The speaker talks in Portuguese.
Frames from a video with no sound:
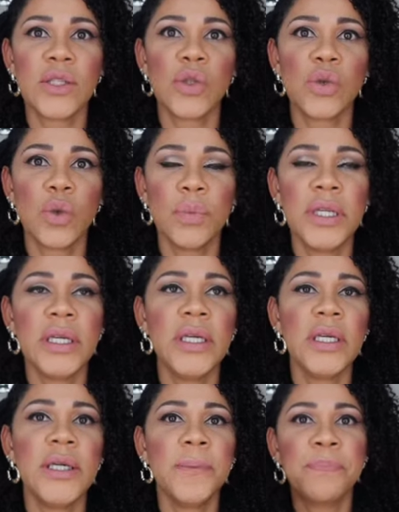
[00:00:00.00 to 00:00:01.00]

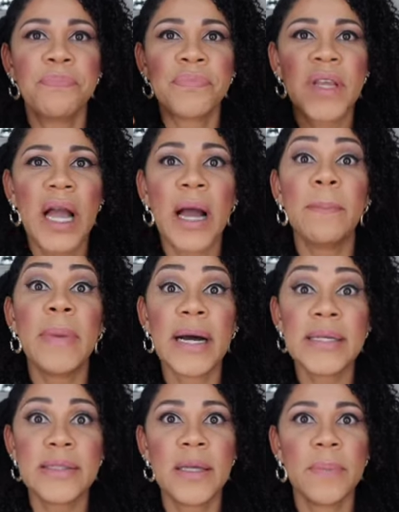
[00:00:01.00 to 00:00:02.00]
sobre a
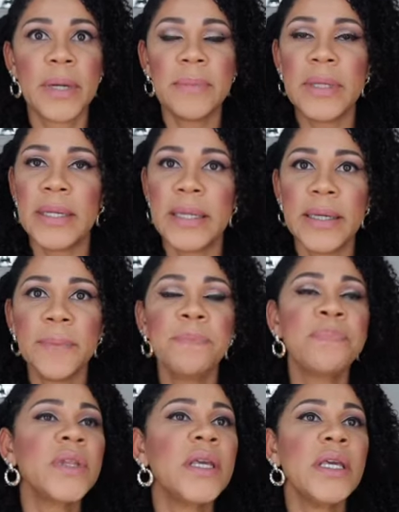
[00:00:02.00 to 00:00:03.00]
base, né, para me ler,
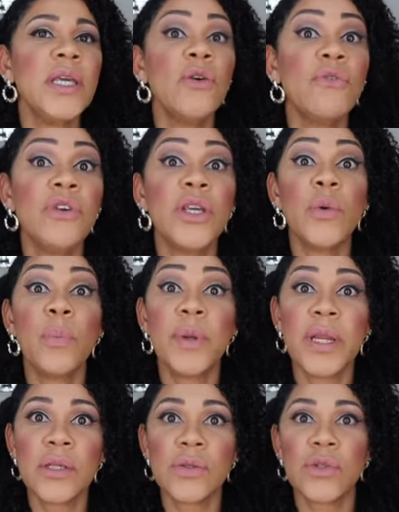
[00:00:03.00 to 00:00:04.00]
e eu vi que o
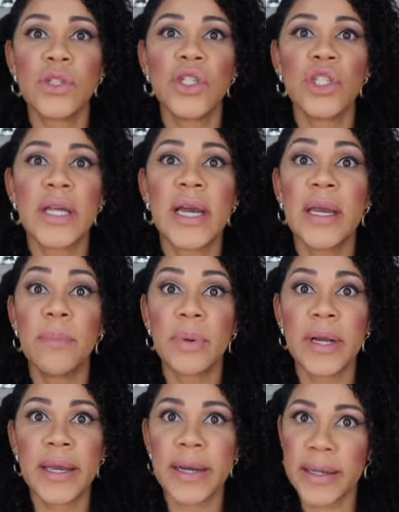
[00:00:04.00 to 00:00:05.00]
preço, gente, na
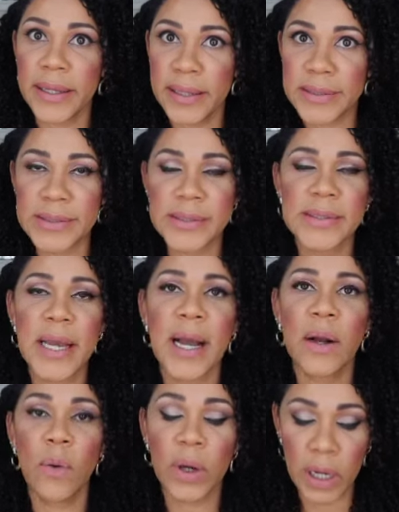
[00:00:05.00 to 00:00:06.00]
época era esse,
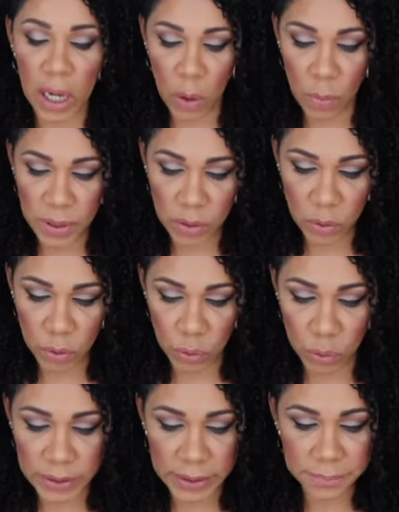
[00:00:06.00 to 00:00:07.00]
agora
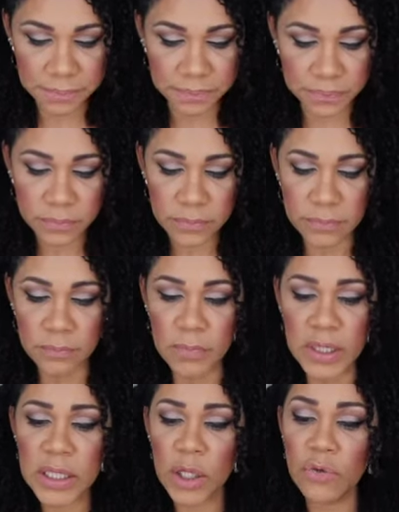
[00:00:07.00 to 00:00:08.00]
aumentou, né?
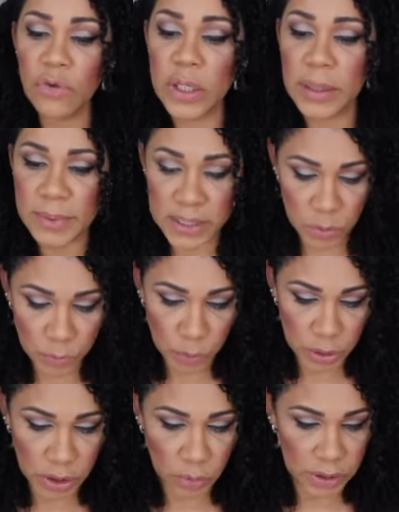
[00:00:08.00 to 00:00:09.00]
E eu vou ler mais um
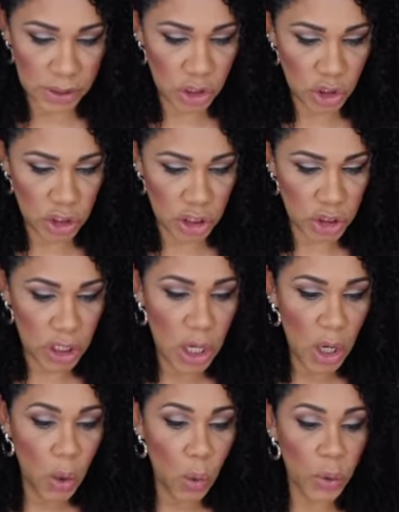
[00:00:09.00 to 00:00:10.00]
pouquinho aqui, gente,
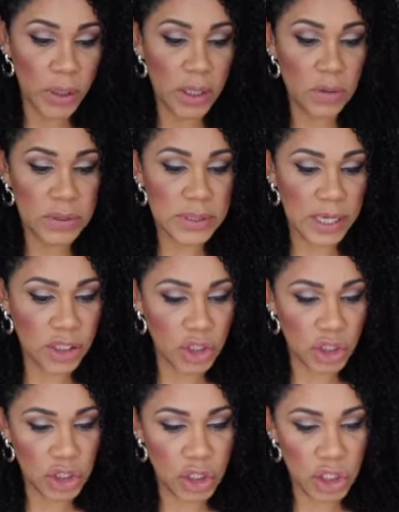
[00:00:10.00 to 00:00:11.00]
o que que o
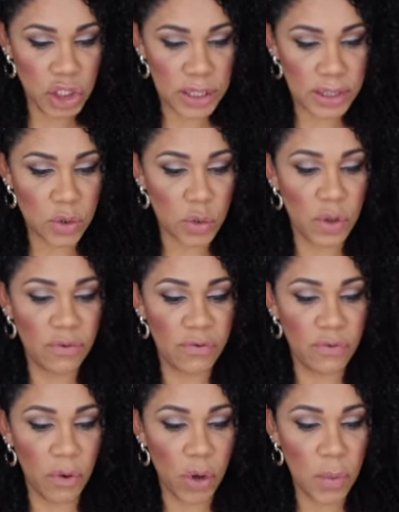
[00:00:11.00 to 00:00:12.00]
site diz, né? Sua
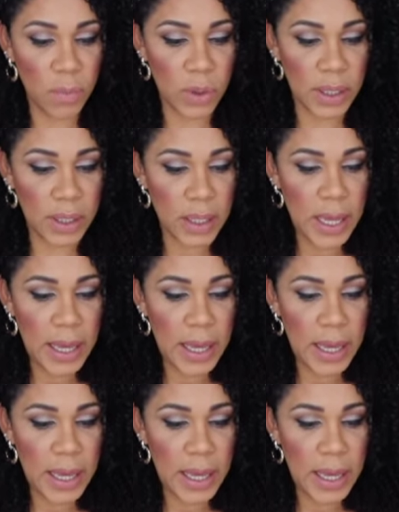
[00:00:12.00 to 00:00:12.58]
fórmula